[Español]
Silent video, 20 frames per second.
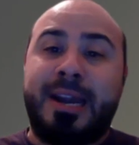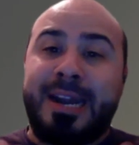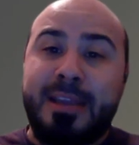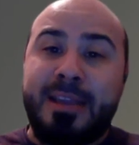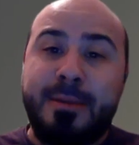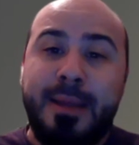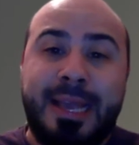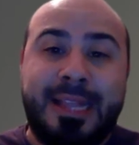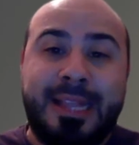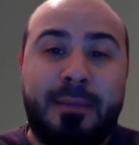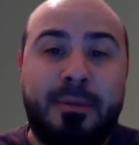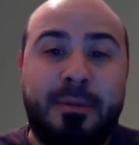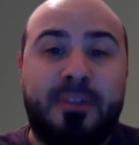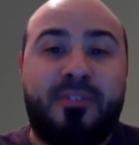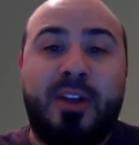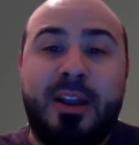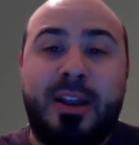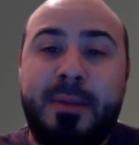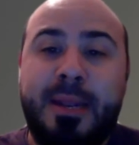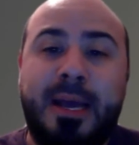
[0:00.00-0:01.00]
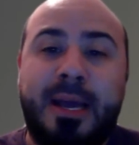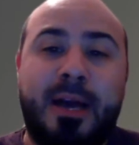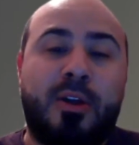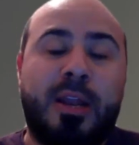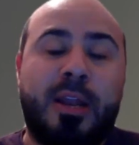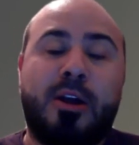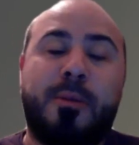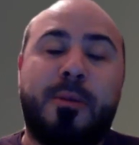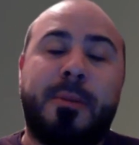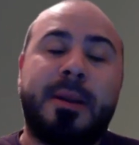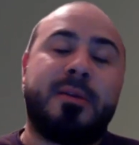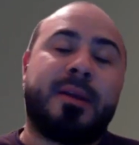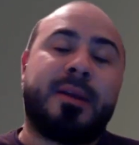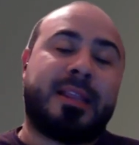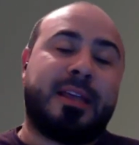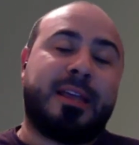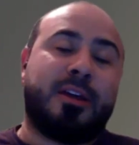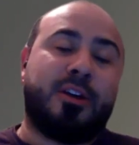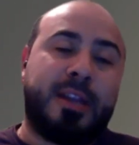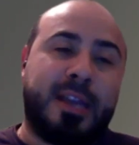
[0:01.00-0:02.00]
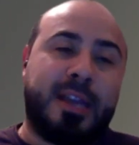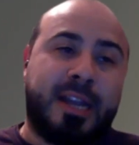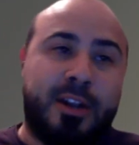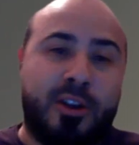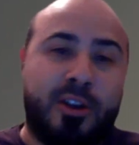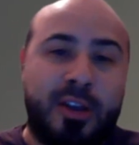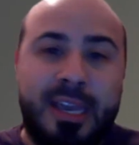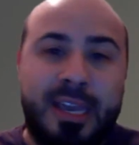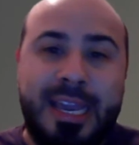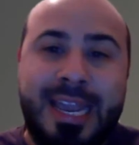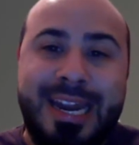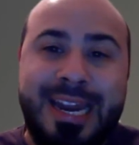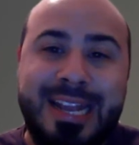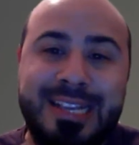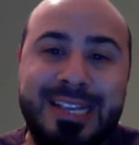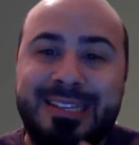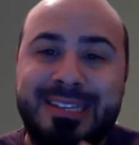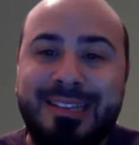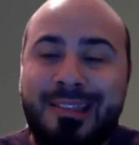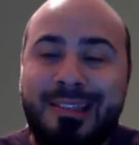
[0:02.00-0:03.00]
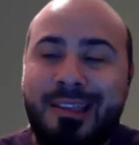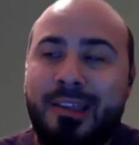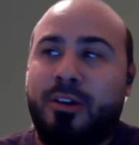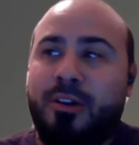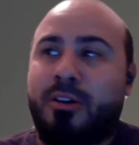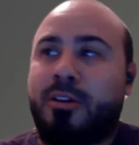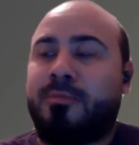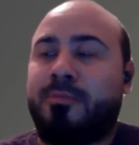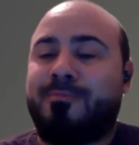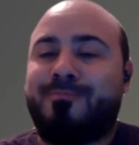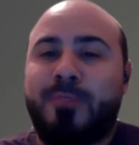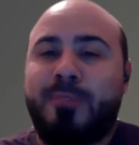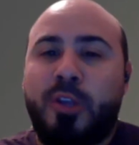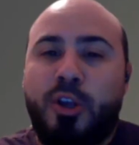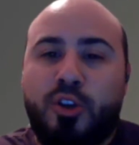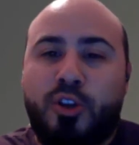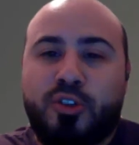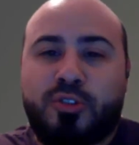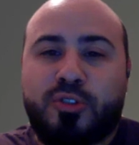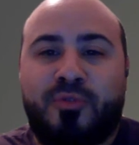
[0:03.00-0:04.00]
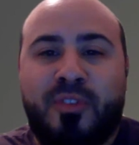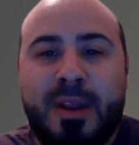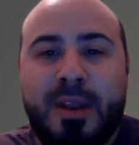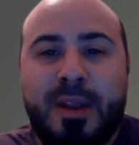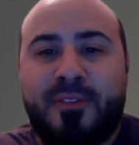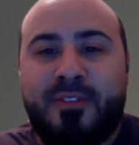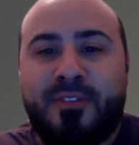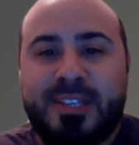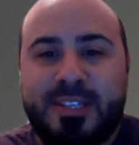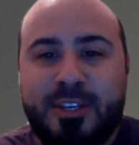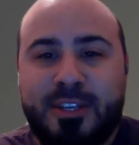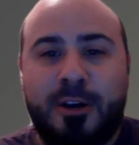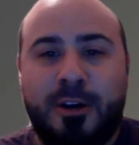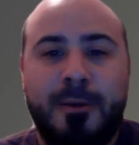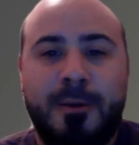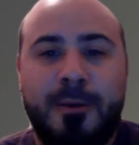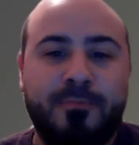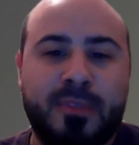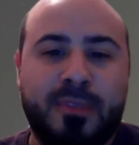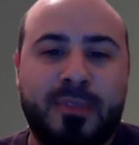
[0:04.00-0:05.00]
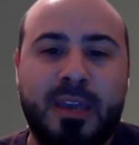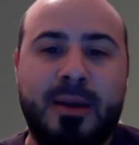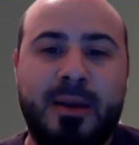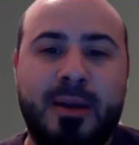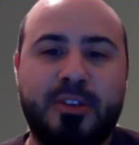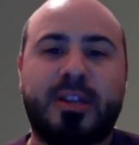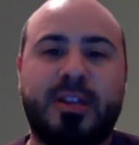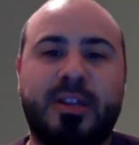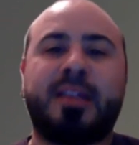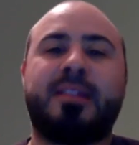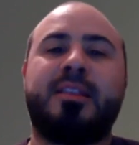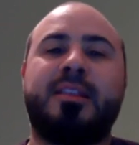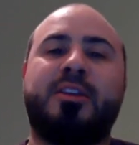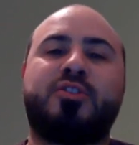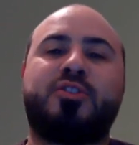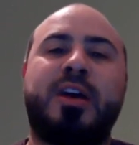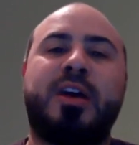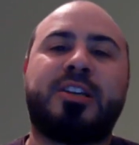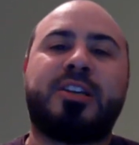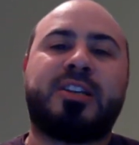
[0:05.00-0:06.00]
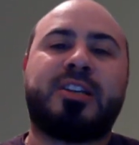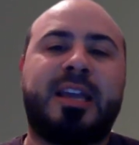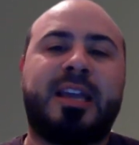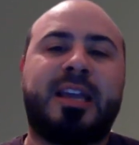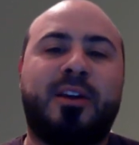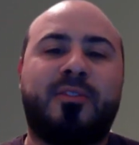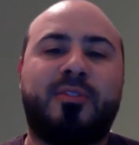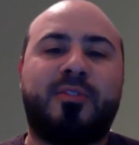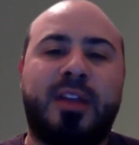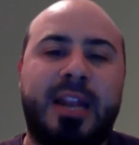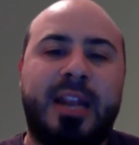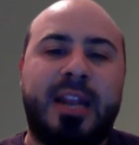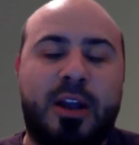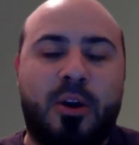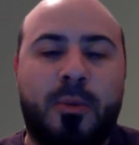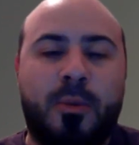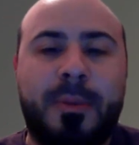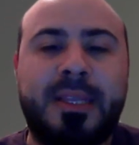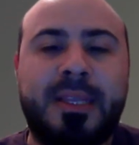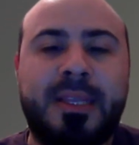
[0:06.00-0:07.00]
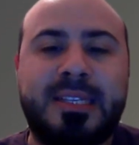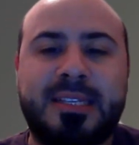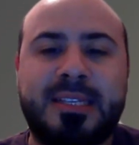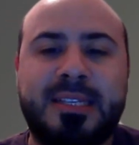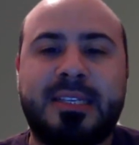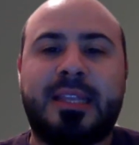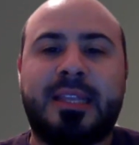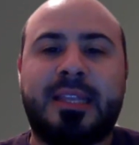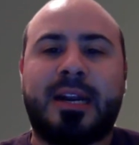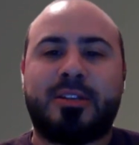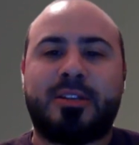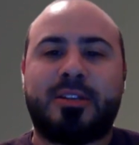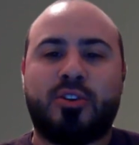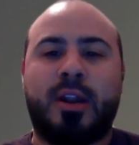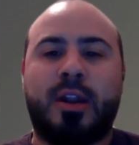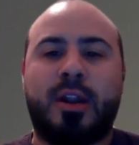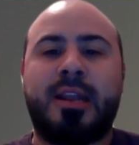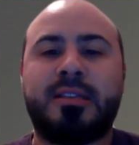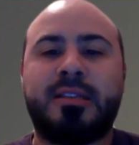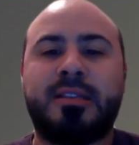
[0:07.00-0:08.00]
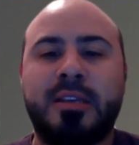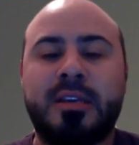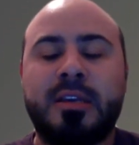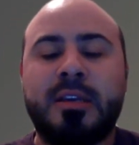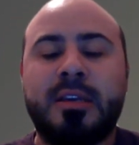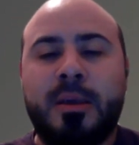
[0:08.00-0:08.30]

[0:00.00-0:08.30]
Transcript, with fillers: River, que también fue eliminado de la Copa Libertadores, creo que en ese sentido no nos benefició que varios argentinos hayan quedado fuera de las competencias internacionales.